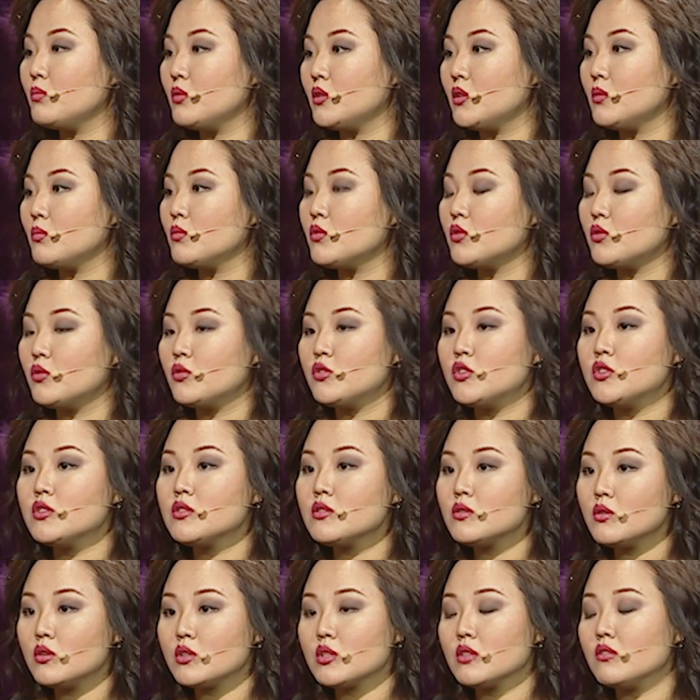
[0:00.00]
потому что очень
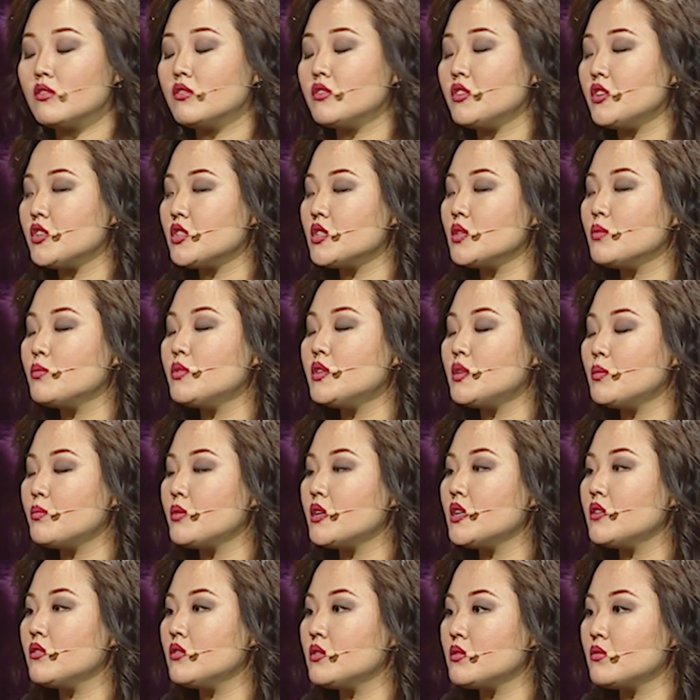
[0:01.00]
сложно во внешнем мире
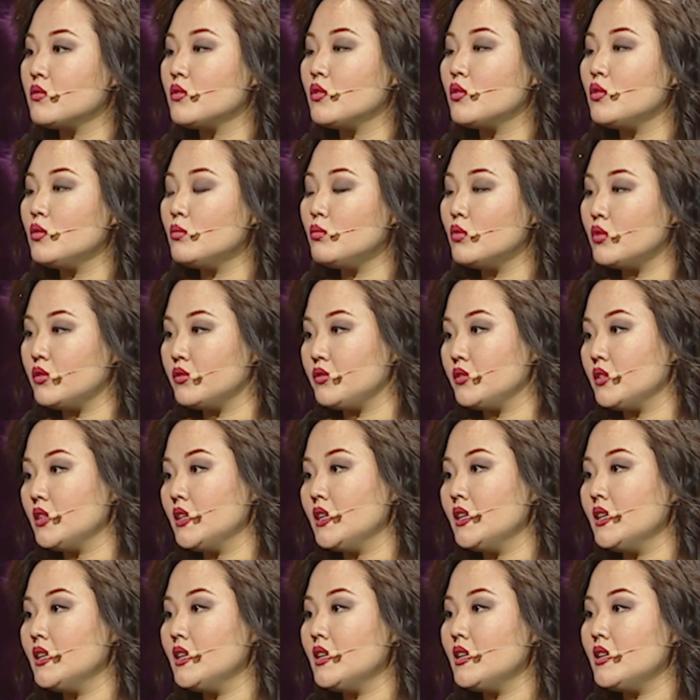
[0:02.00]
проявить свою любовь.
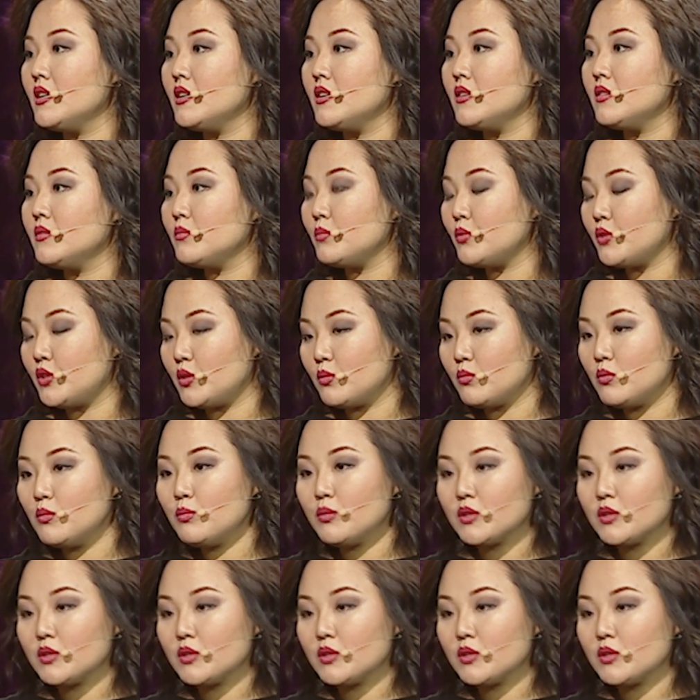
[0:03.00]
Почему?